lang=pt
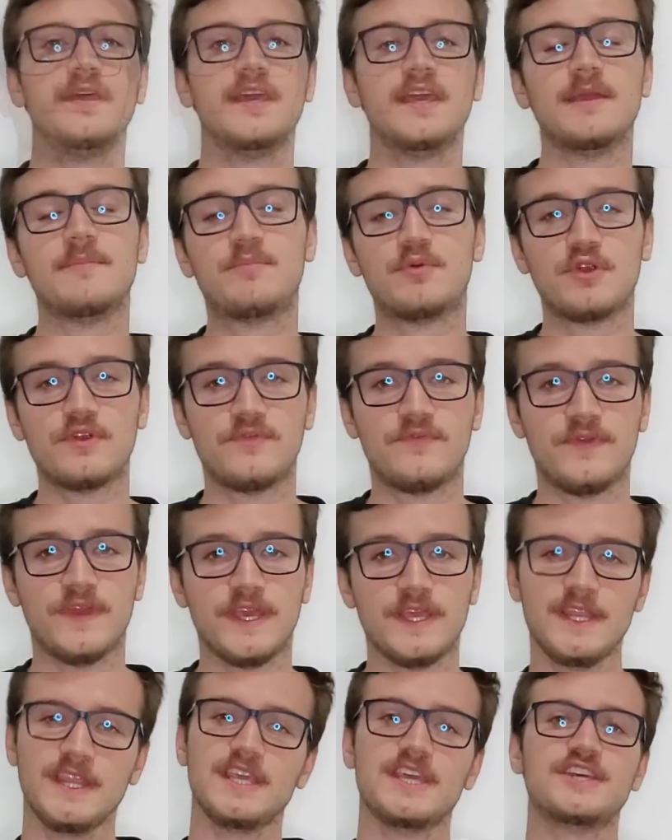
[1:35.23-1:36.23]
E por
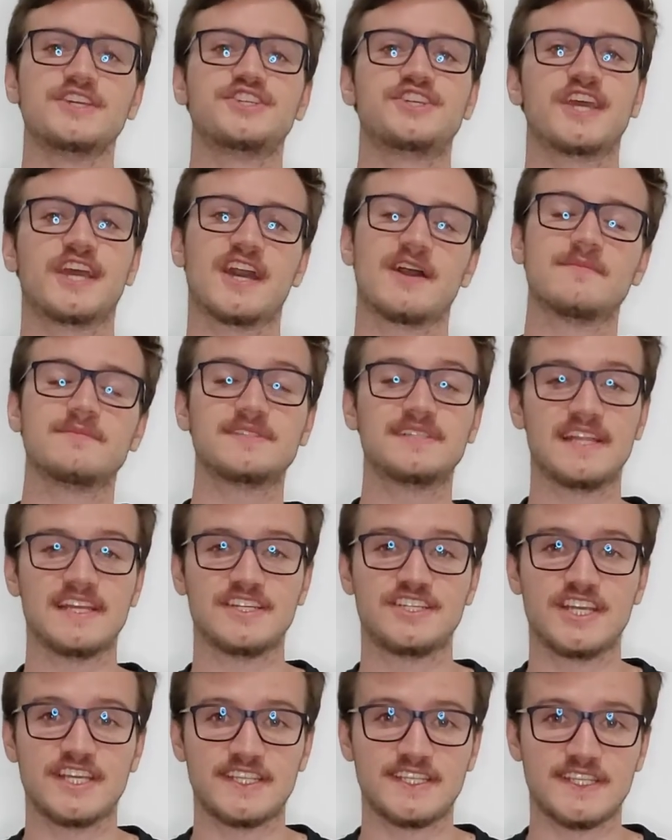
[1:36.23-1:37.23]
fim, chegamos na
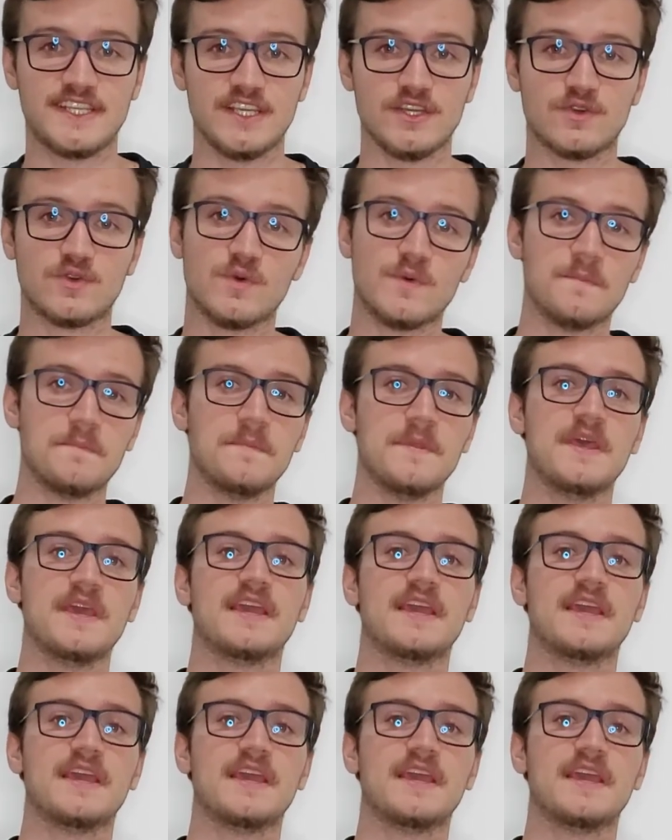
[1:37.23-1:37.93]
G5,